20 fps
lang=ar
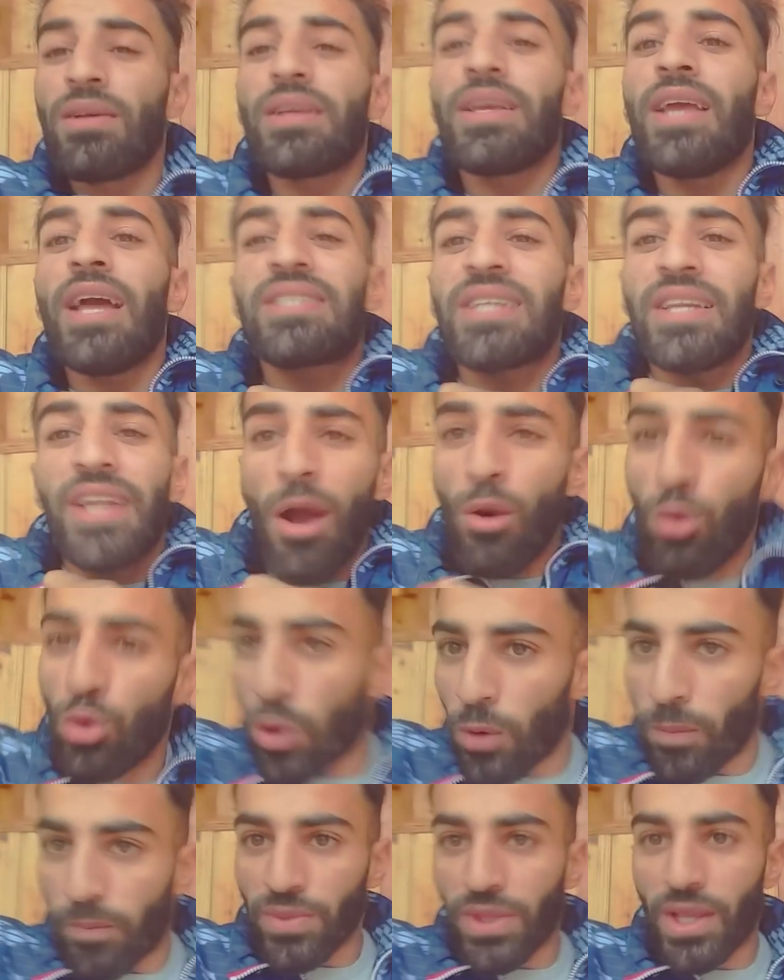يحسن
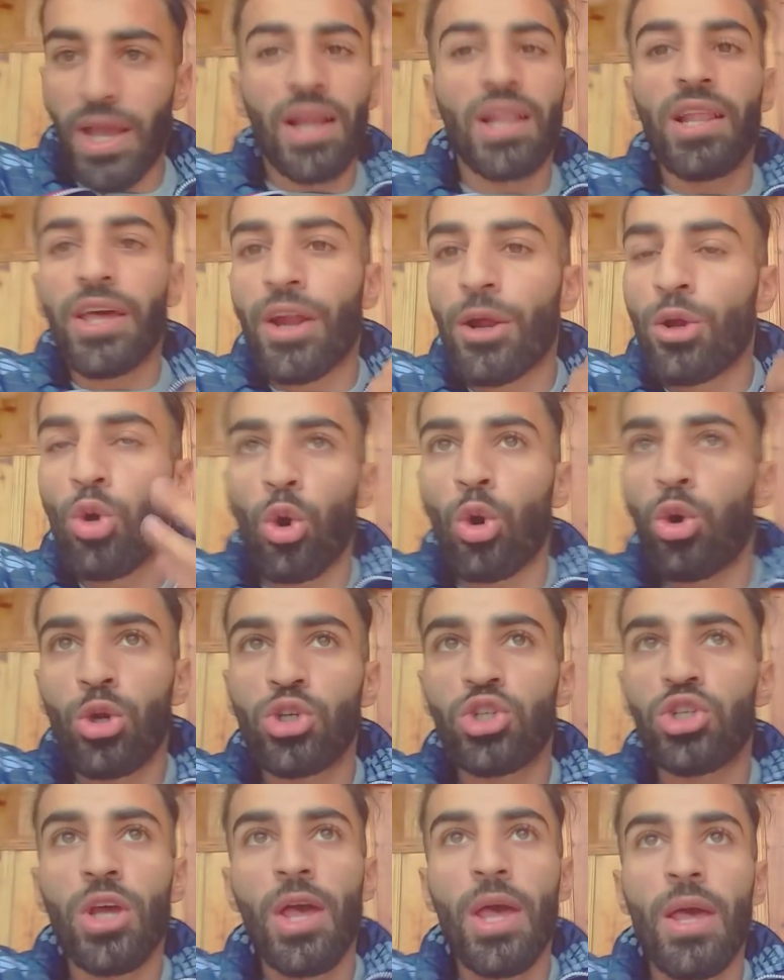عاونكم كاين اللي راه
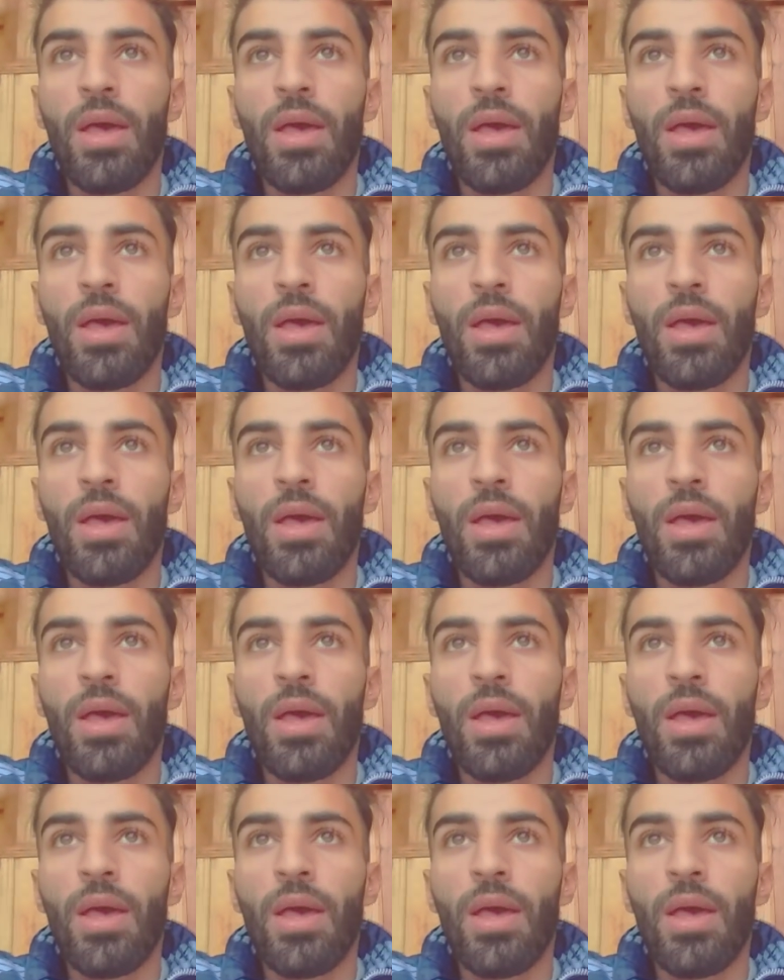يخرج